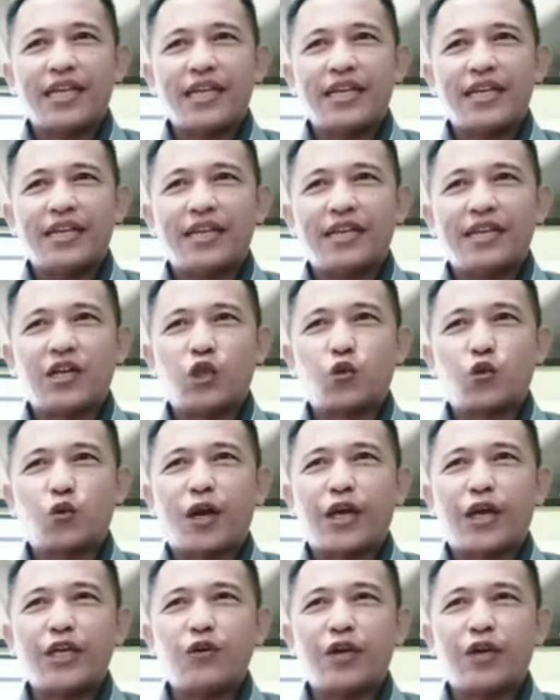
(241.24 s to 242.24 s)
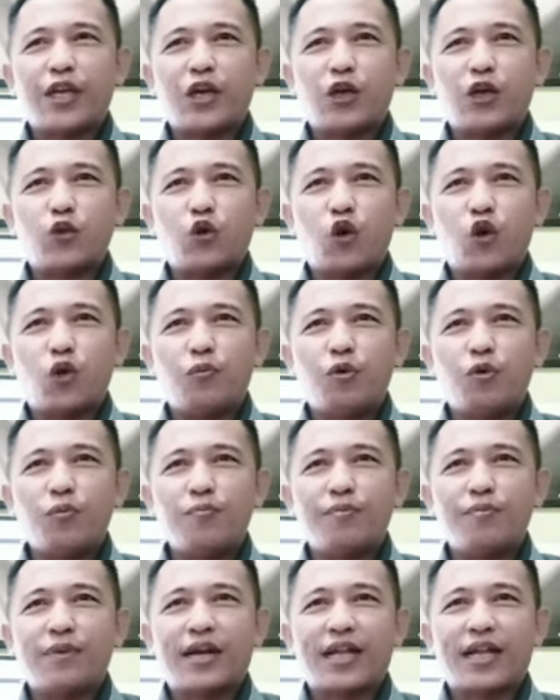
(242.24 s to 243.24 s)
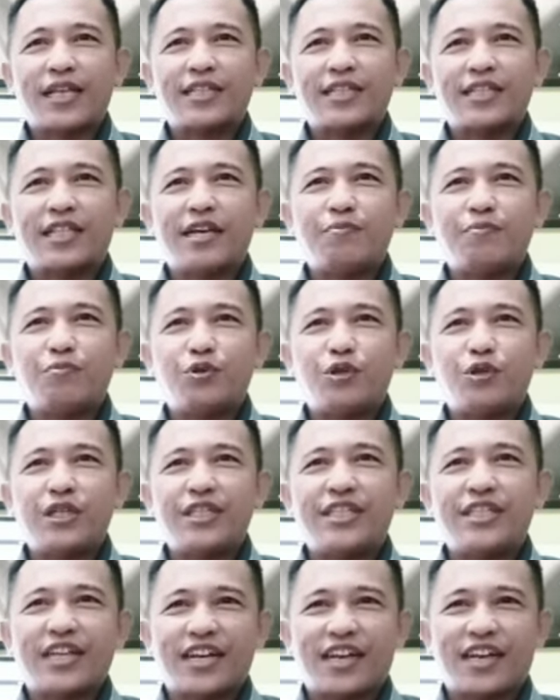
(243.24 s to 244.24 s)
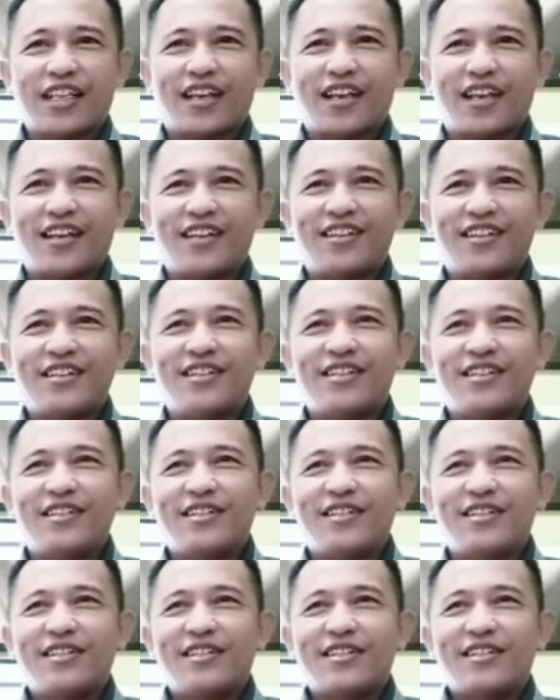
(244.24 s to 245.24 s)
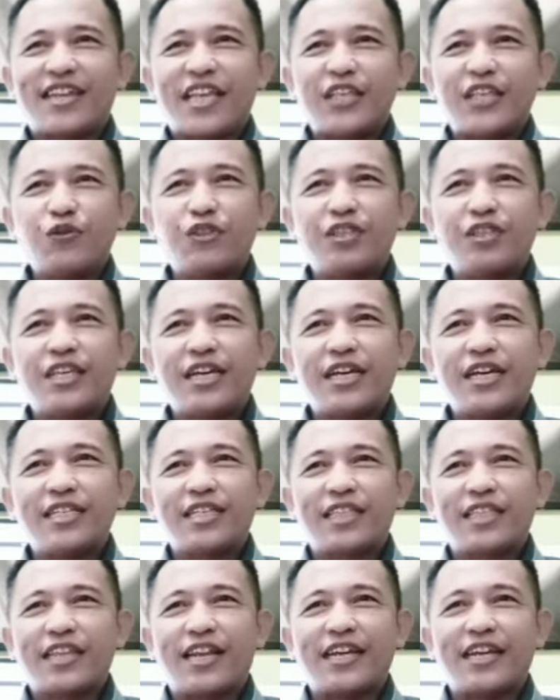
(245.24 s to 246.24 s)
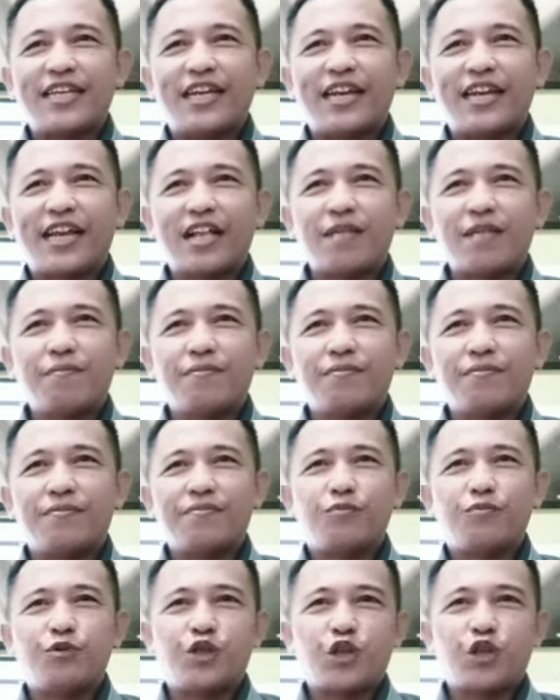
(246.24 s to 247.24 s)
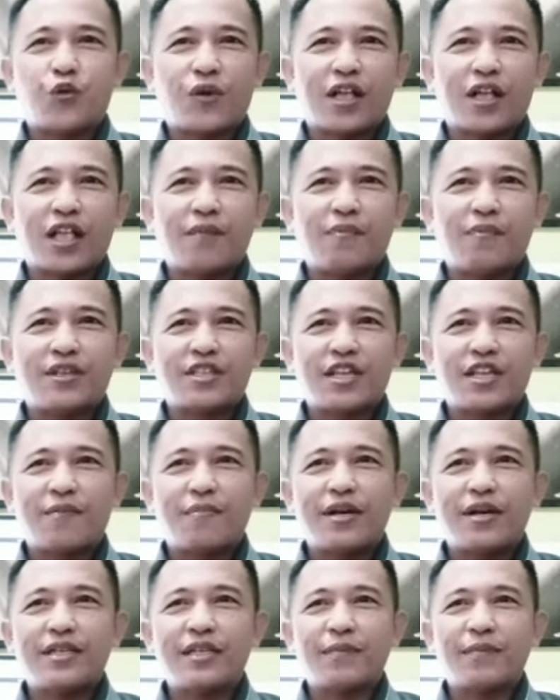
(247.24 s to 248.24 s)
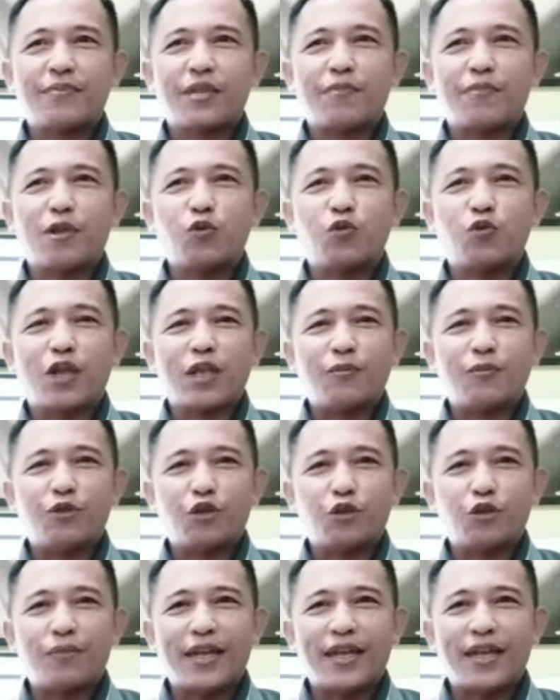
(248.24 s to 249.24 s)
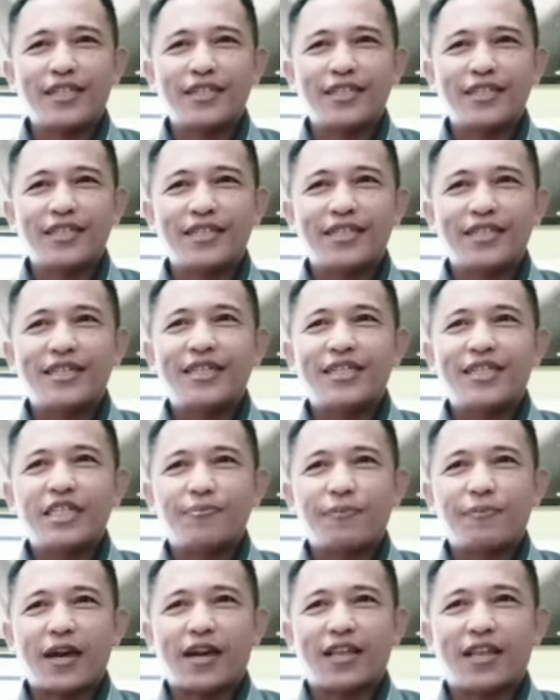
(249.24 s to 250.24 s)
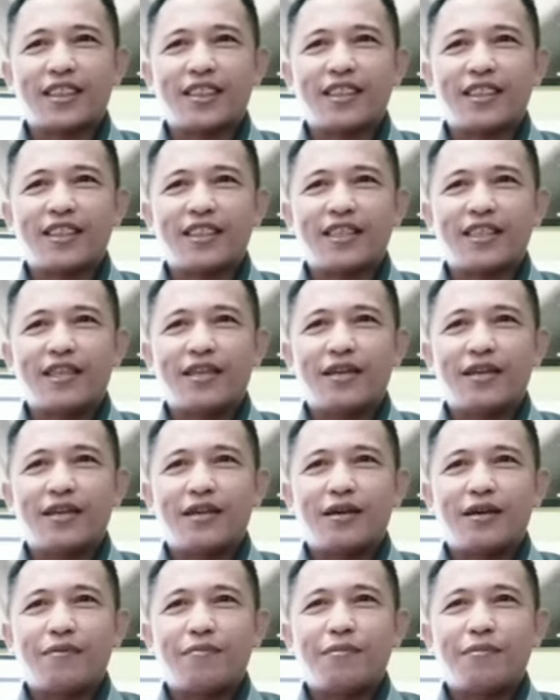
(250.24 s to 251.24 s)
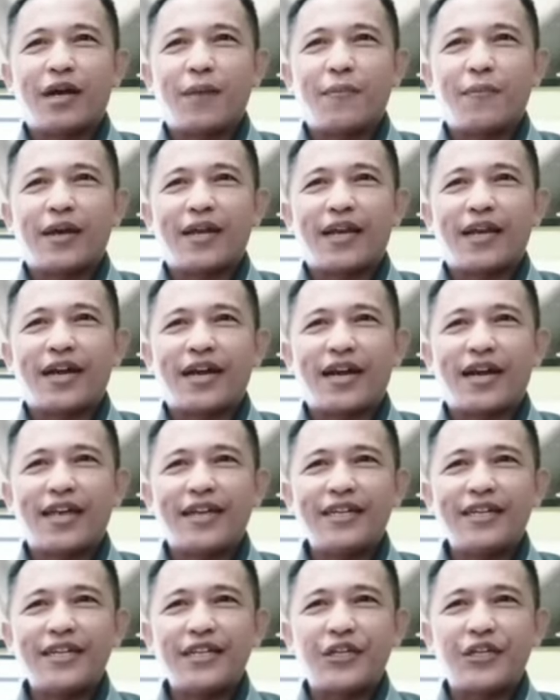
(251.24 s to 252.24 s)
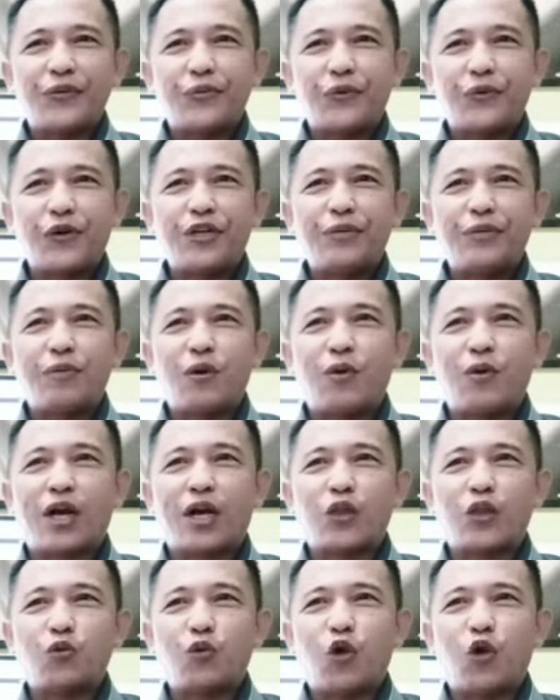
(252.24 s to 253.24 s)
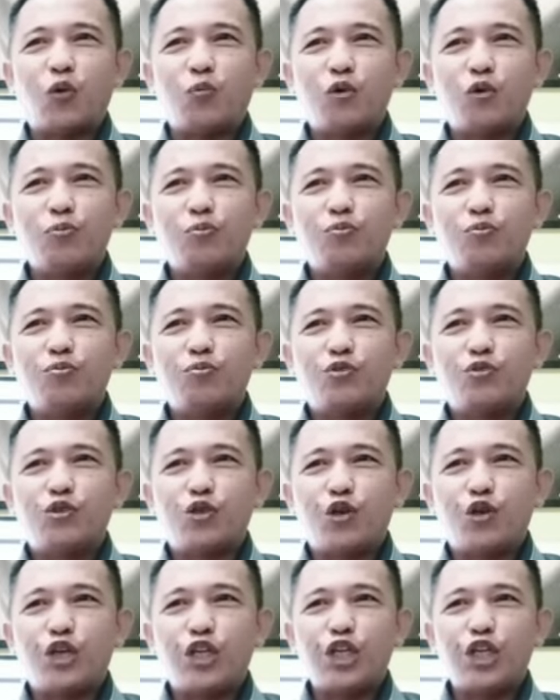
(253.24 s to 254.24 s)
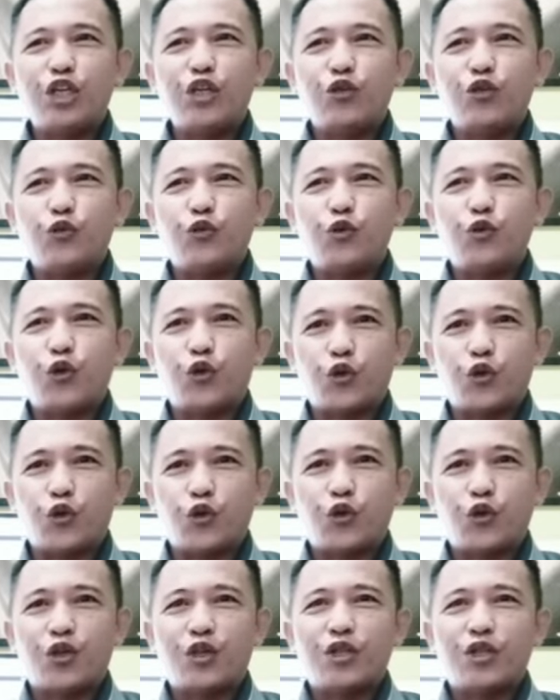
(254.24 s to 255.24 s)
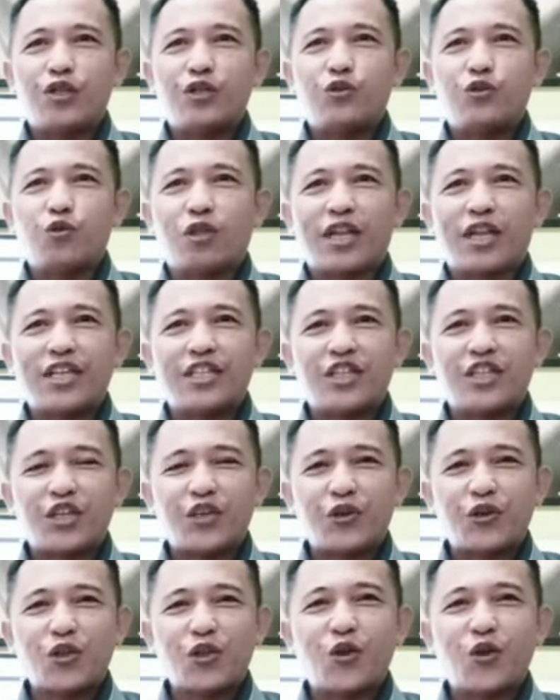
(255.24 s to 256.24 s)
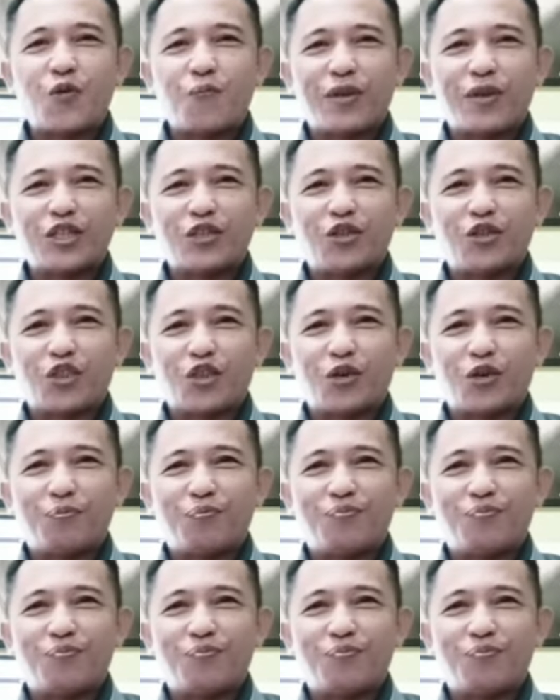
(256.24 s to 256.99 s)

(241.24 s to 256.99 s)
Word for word: dan diketuai oleh Ketua Umum Kresna Budi Chandra. Selanjutnya setelah digelar musyawarah bersama September 2017, sepakat mengamanahkan Iwo di bawah Ketua Umum Jody Yudono, jurnalis senior Kompas.com.